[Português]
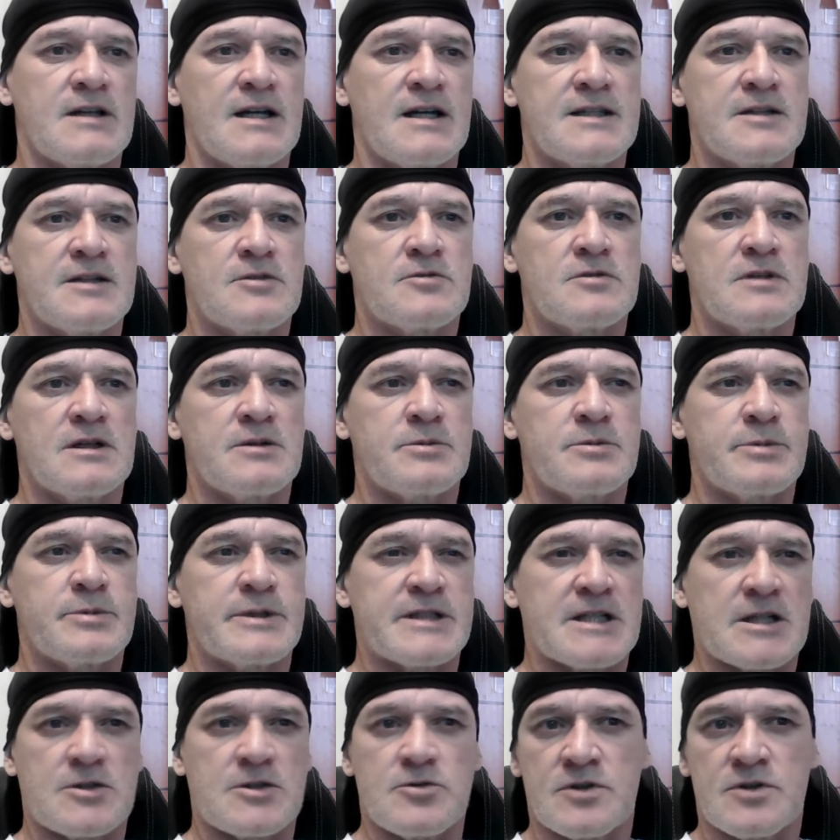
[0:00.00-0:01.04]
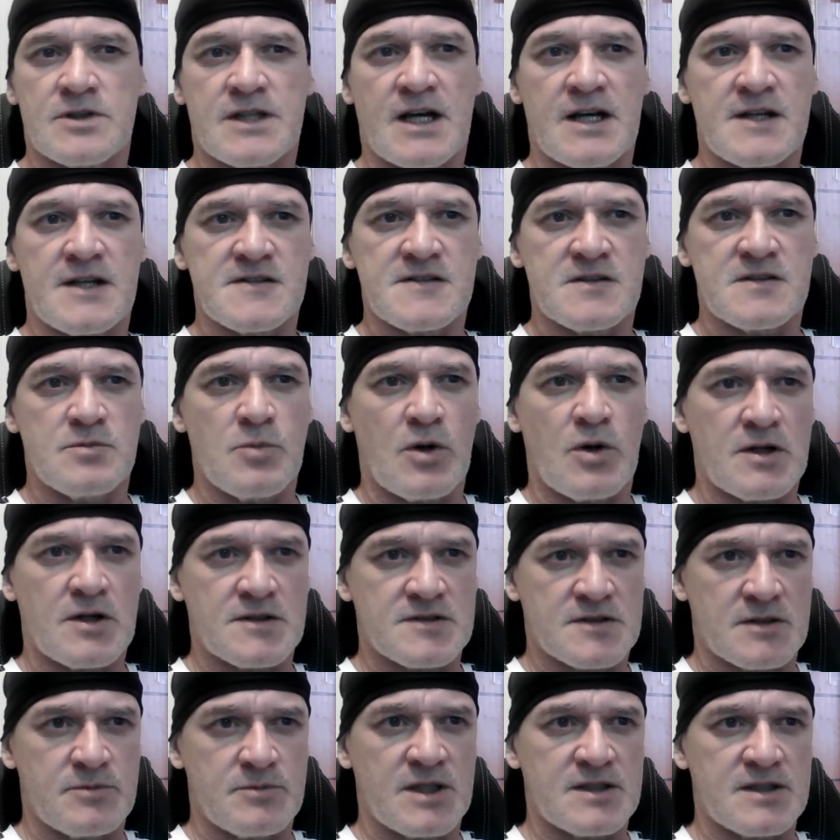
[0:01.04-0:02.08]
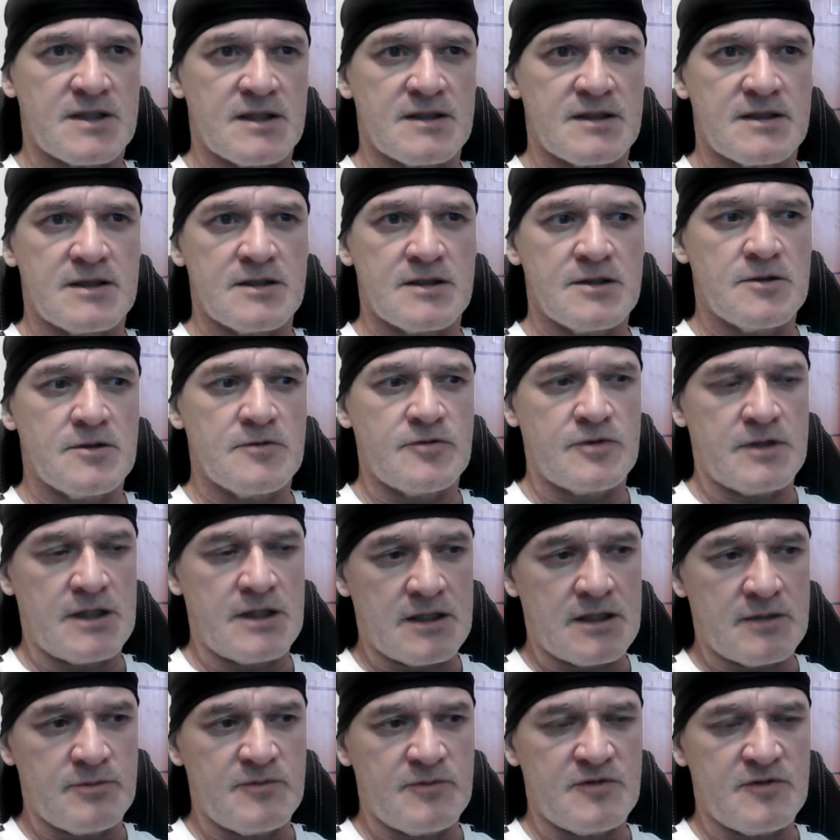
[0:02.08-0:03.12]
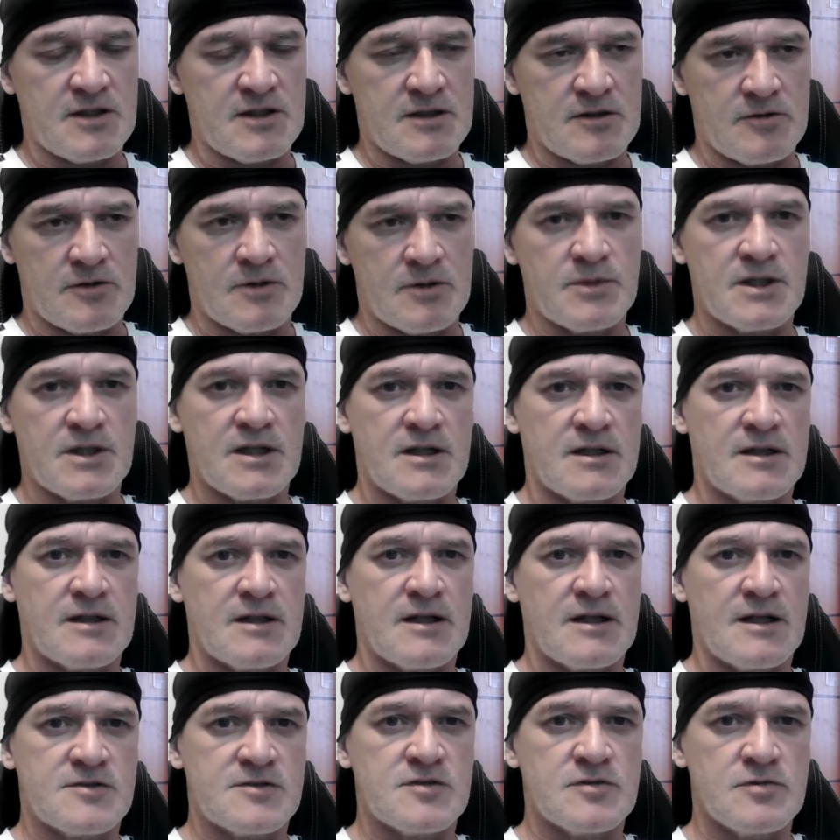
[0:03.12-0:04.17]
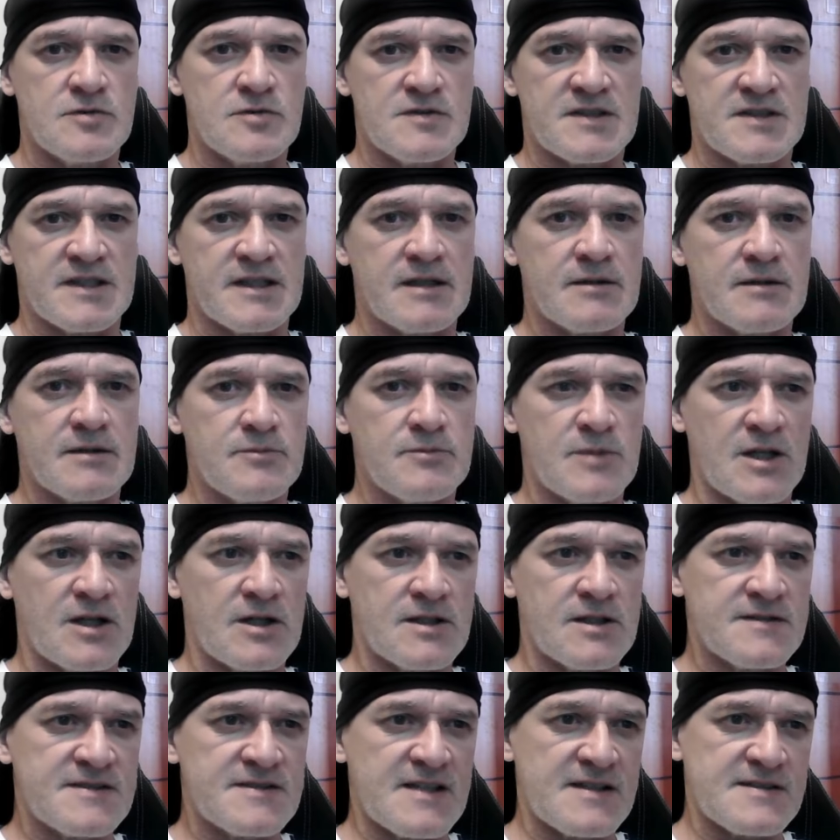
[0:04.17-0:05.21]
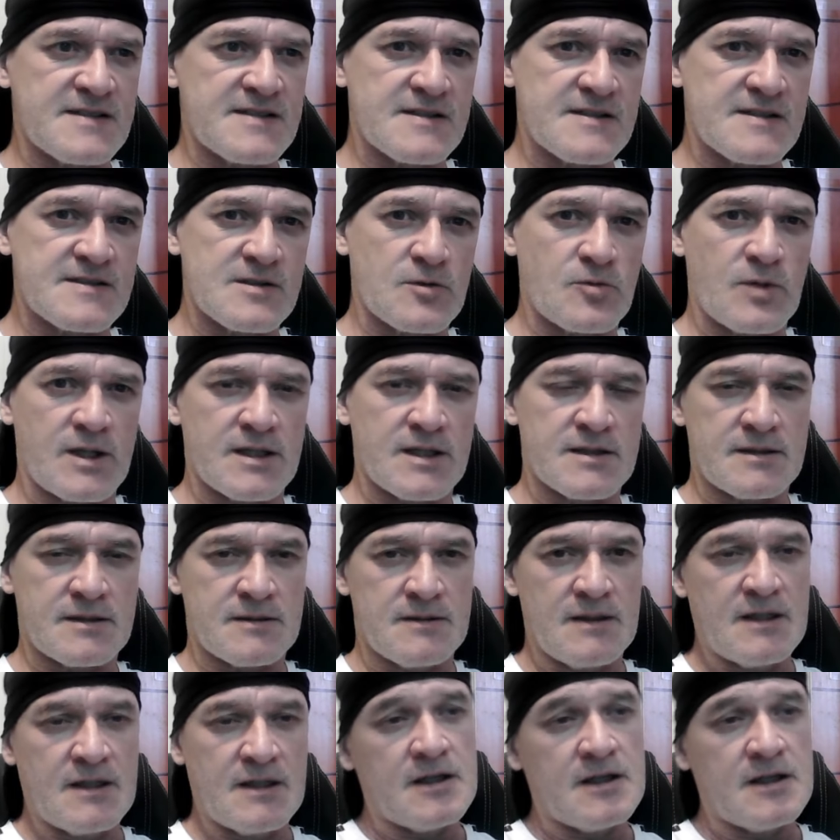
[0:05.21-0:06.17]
lá, no né? o colaborador da Racebox que me atendeu. Foi ele que me vendeu a minha, né? a SUS, né, minha 650.